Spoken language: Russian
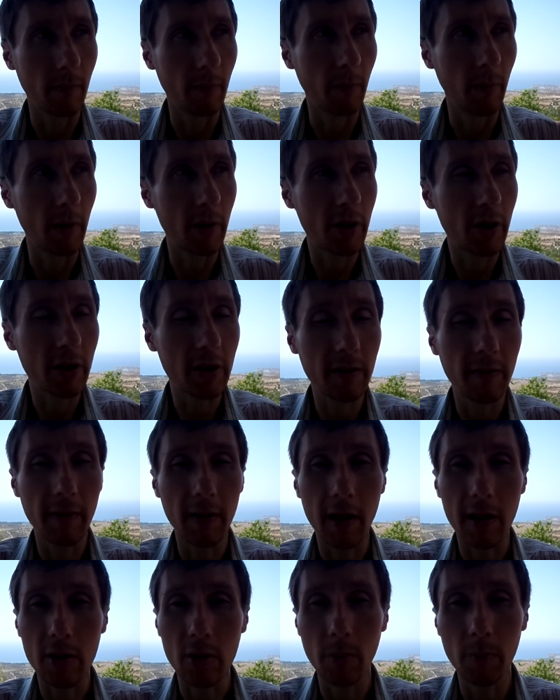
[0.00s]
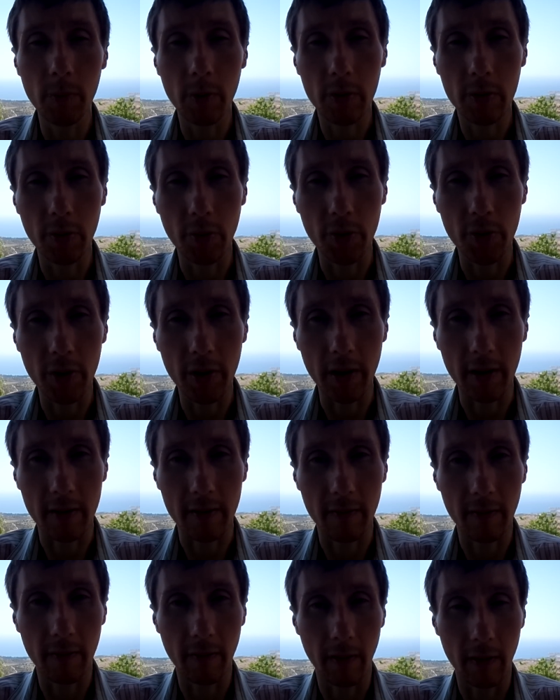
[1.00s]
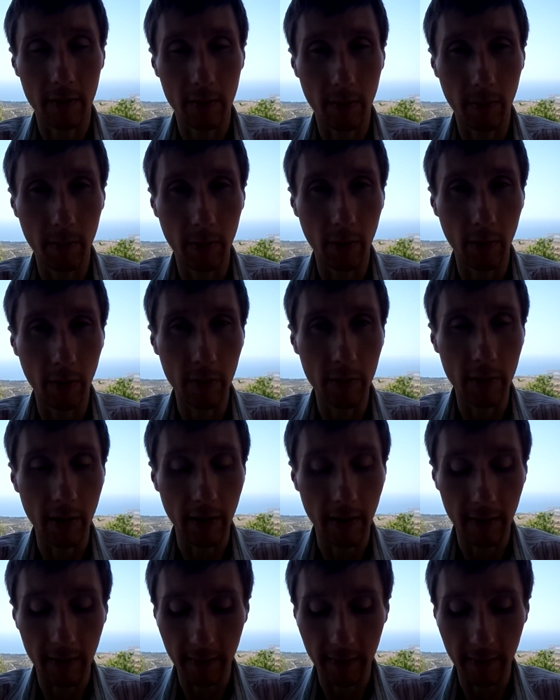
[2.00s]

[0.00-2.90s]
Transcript: большинства разумных существ, особенно людей.